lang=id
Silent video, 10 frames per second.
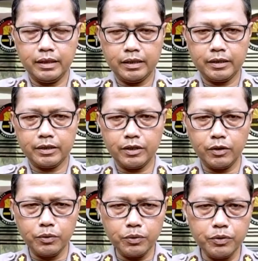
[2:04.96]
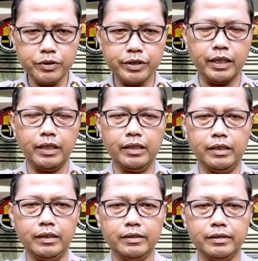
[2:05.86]
Seluruhnya,
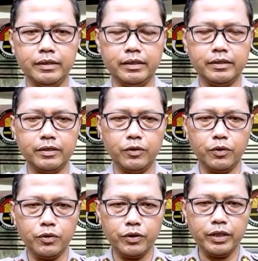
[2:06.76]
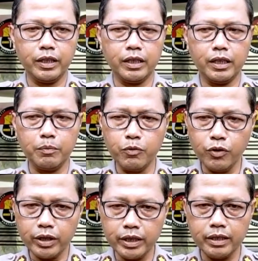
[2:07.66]
ya, seluruh yang
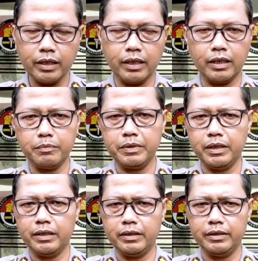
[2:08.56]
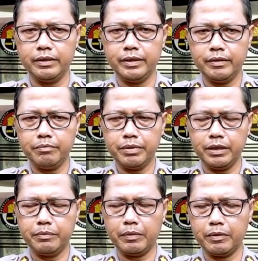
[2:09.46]
kemungkinan akan menjadi
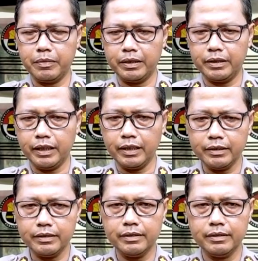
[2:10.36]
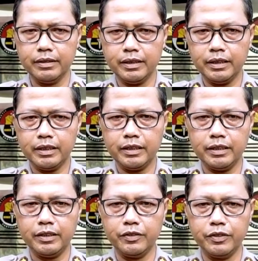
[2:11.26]
penyebab kematian
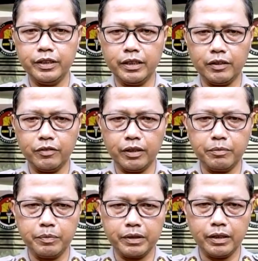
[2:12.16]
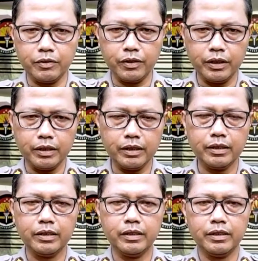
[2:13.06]
itu dilakukan pemeriksaan oleh
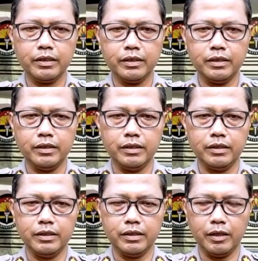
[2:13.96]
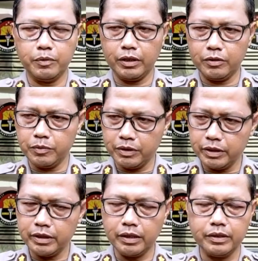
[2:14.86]
uh, laboratorium
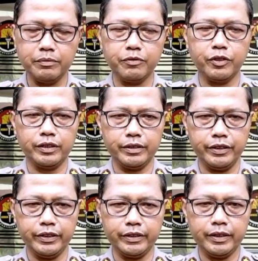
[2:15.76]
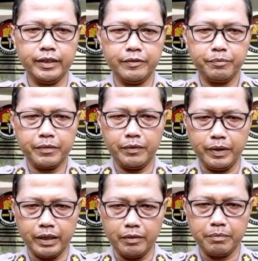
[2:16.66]
forensik dan tim forensik.
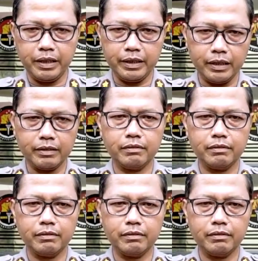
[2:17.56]
Apakah mayat